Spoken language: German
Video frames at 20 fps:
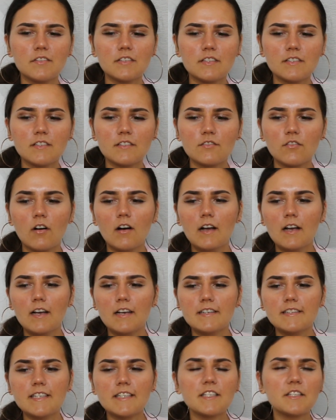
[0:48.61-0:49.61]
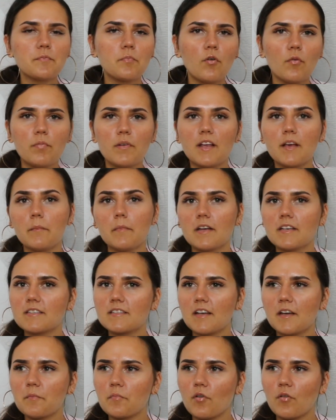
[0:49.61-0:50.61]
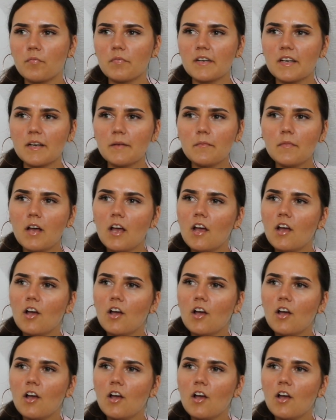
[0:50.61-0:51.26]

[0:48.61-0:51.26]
Wisst ihr so, jedes Problem ist ein Problem.